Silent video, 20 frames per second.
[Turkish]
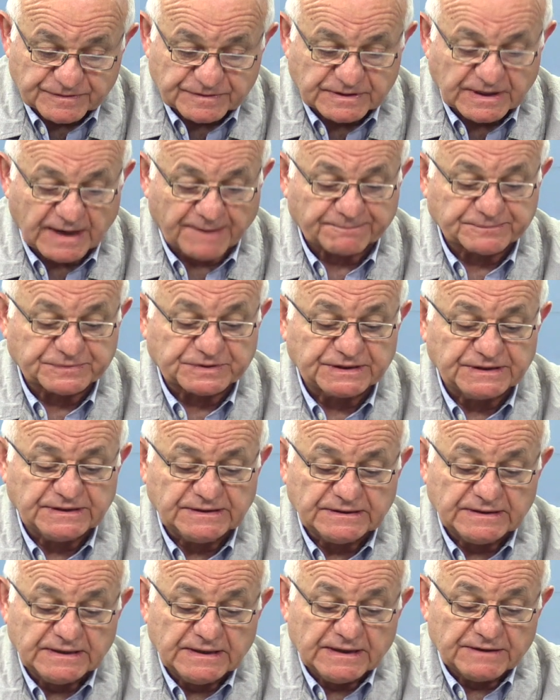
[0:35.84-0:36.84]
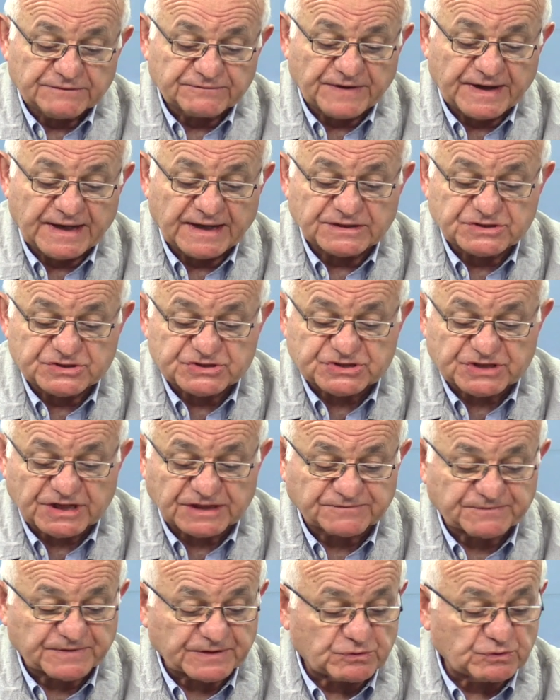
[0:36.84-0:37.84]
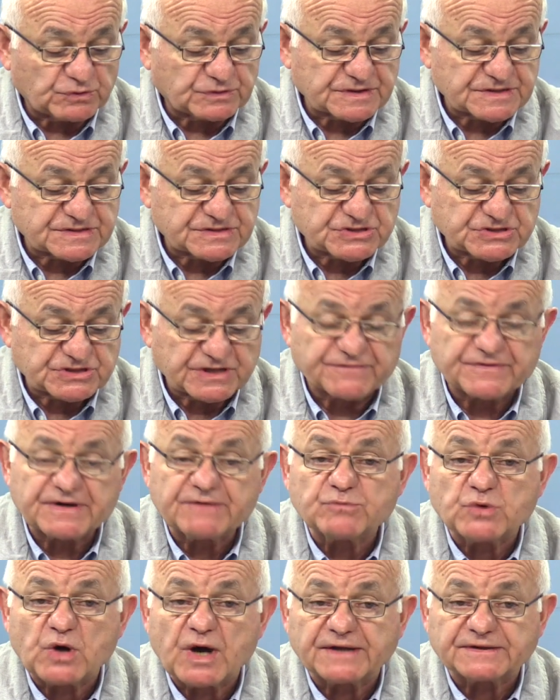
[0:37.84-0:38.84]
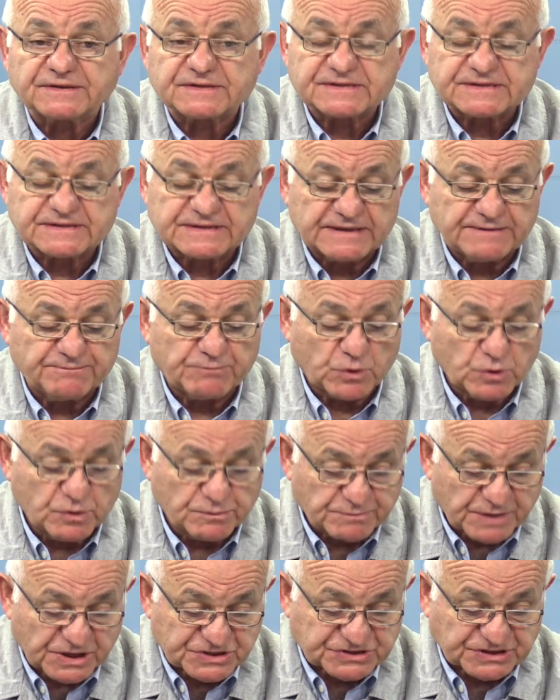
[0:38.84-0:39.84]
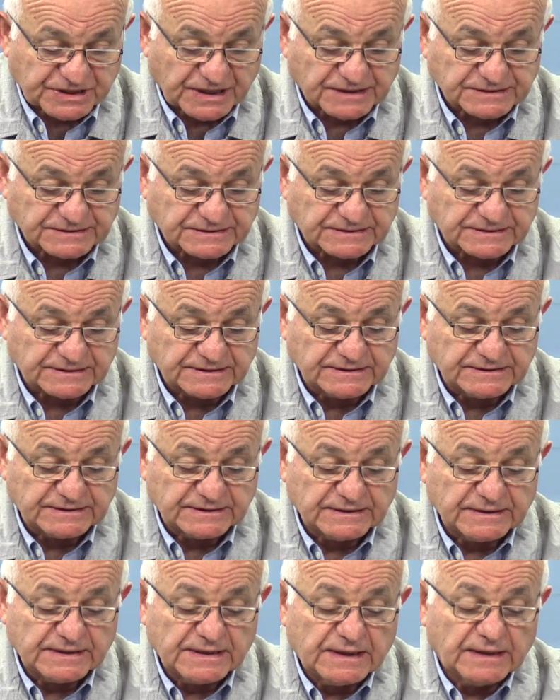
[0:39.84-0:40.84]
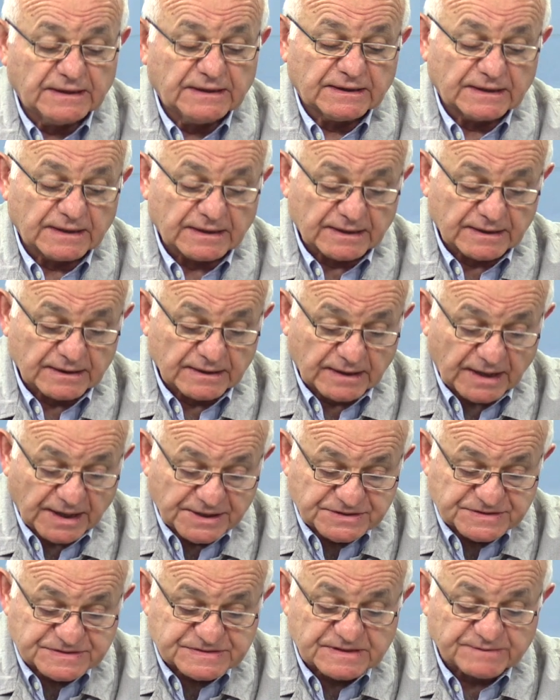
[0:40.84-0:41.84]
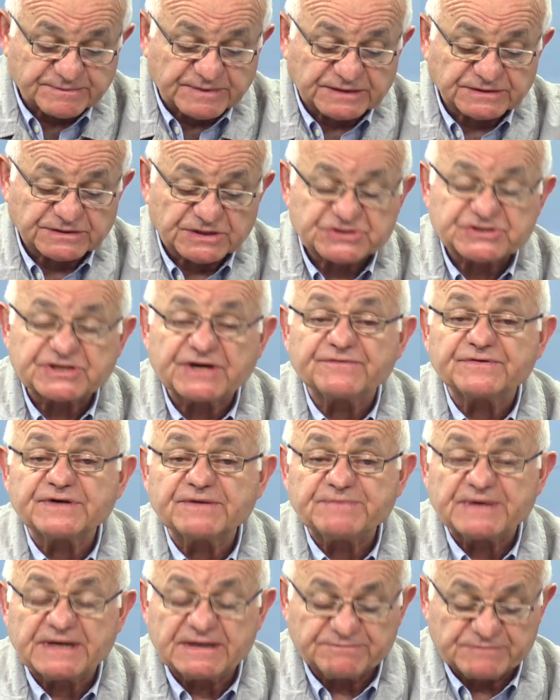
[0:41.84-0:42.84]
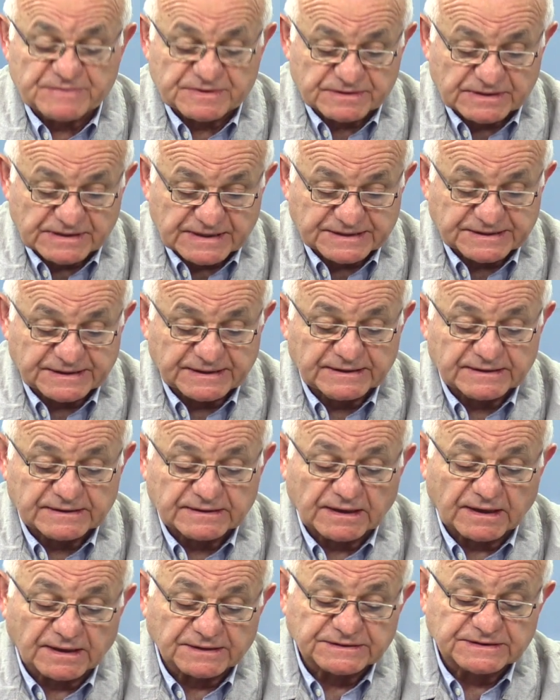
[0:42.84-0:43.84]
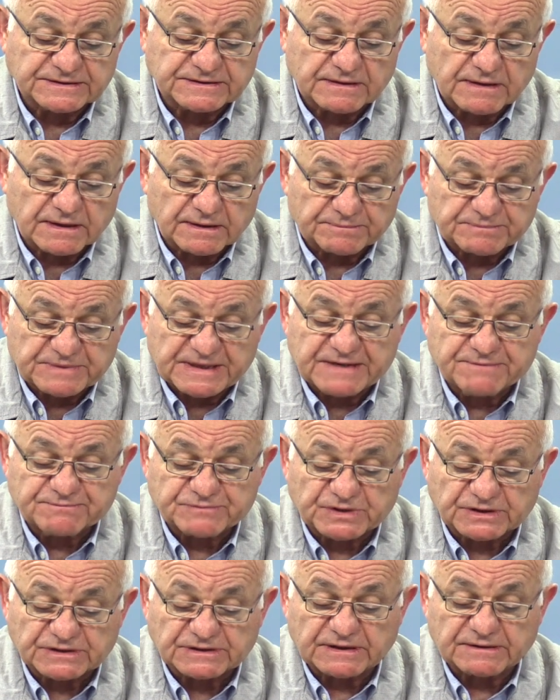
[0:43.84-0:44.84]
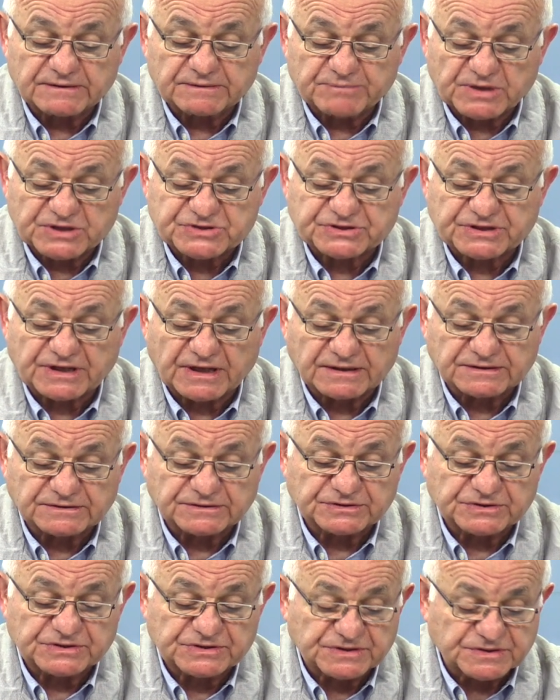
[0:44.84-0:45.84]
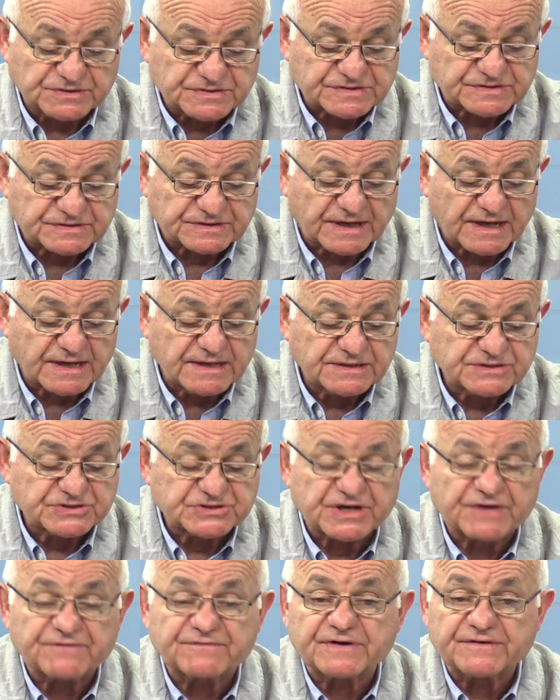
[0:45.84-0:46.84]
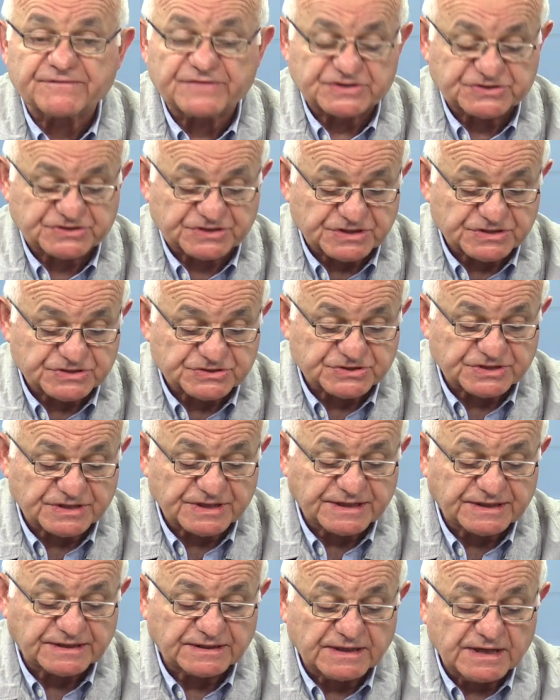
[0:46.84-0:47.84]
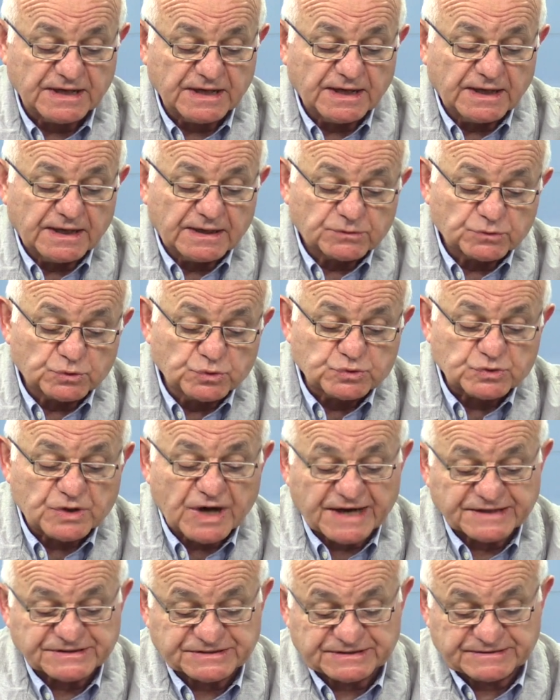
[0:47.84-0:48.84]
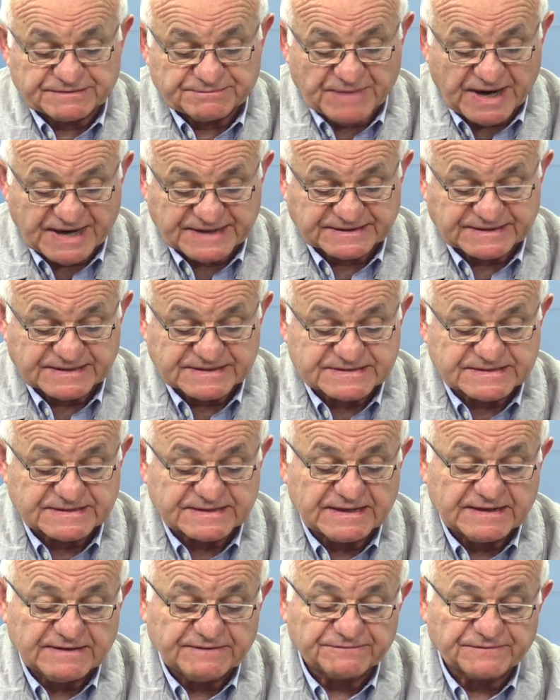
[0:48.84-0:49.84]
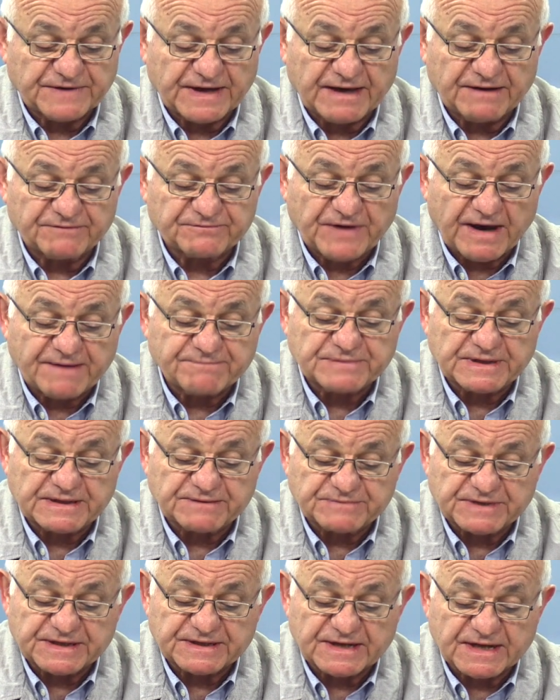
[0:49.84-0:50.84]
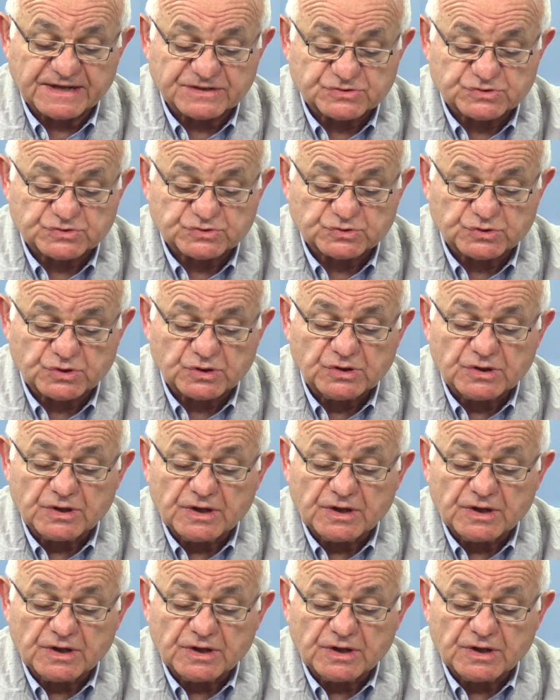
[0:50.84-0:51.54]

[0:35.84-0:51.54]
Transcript: yaptı ve İnşaat Fakültesi Çevre Mühendisliği Bölüm Başkanlığı, e, aynı zamanda Çevre Bilimleri Ana e, Bilim Dalı Başkanlığı'nın yanı sıra Çevre ve Şehircilik Uygar Merkezi ve Fen Bilimleri Enstitüsü